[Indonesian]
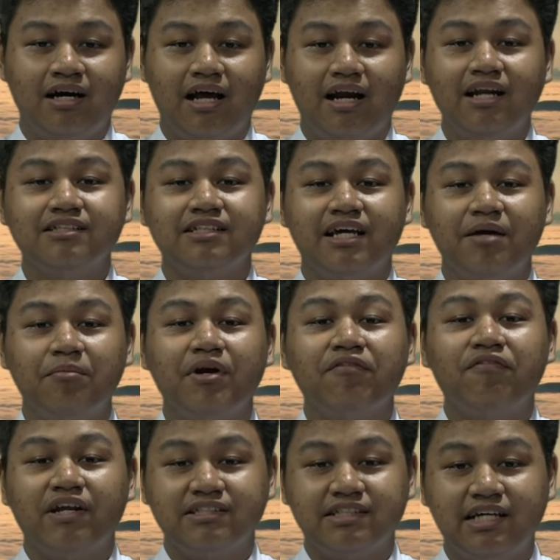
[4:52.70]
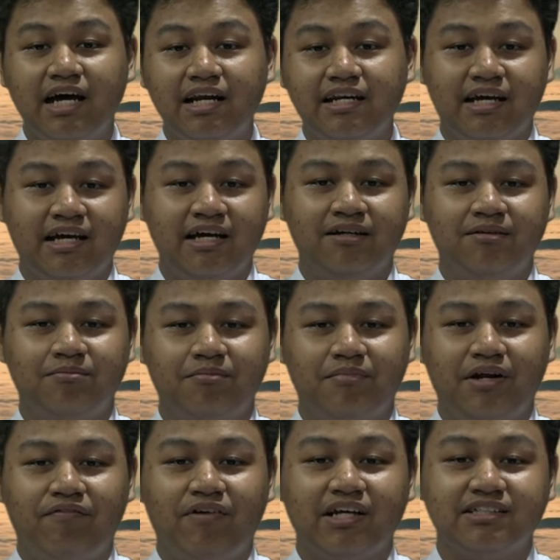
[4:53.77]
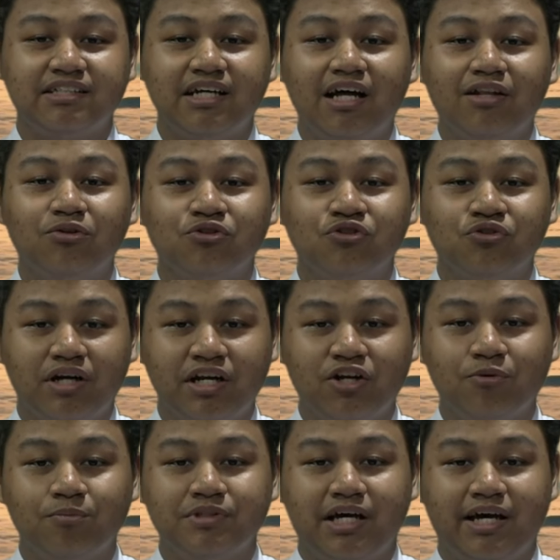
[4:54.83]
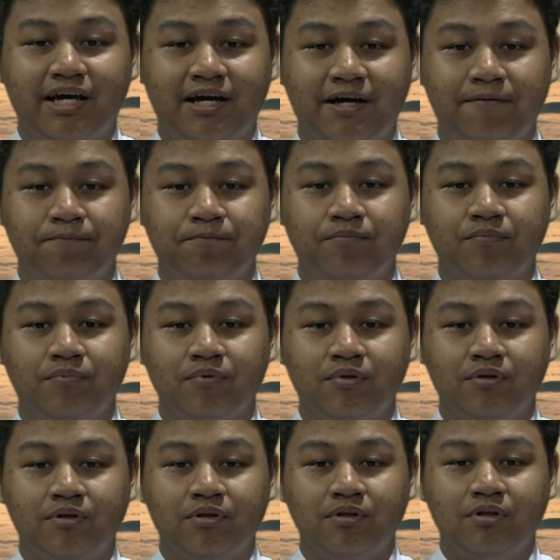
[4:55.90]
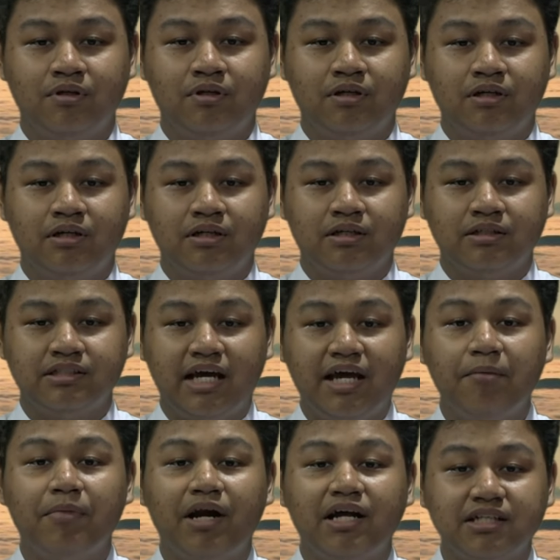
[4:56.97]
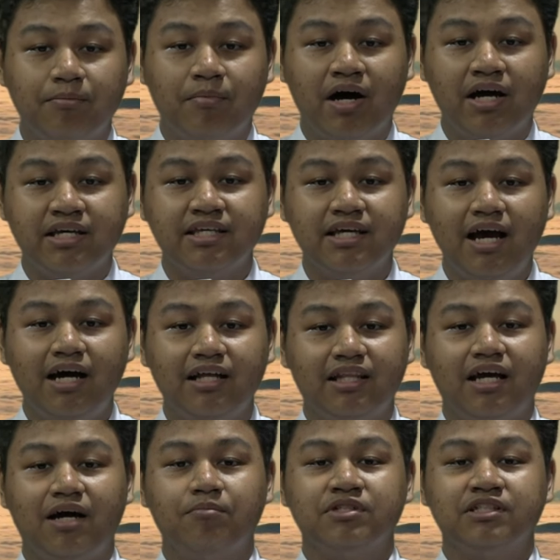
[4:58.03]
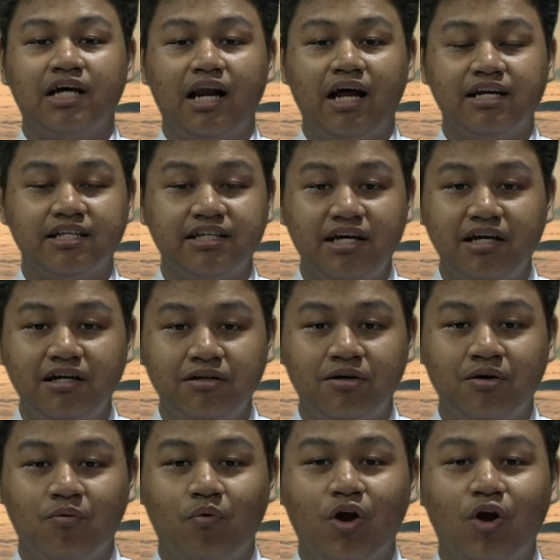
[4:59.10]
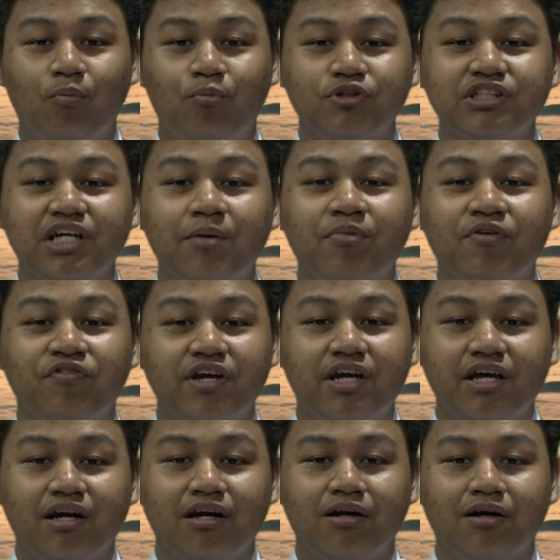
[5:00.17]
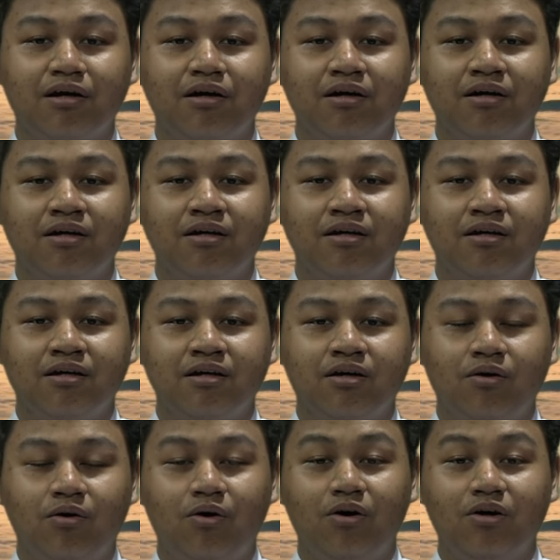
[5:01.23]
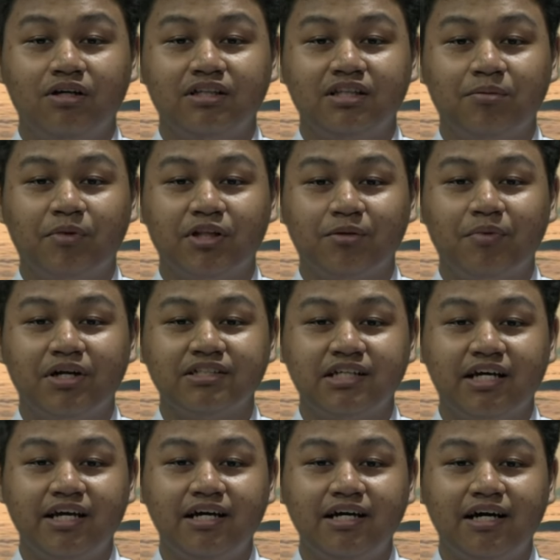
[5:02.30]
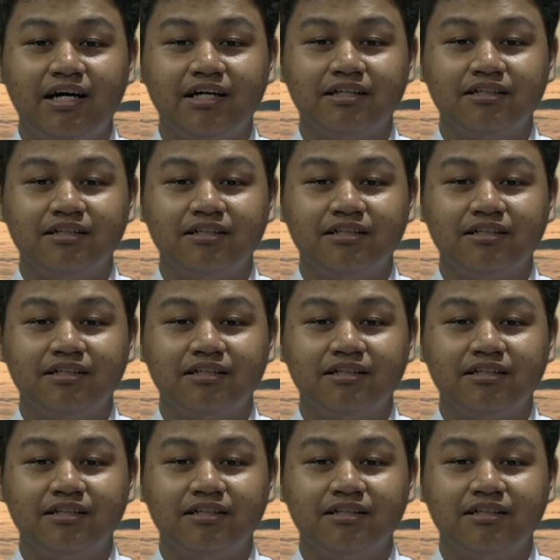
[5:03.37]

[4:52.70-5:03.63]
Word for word: Karena saya merefleksikannya, merefleksikan tujuan hidup saya. Saya merasa bahagia ketika menjalaninya, walaupun saya berpikir, kok teman-teman saya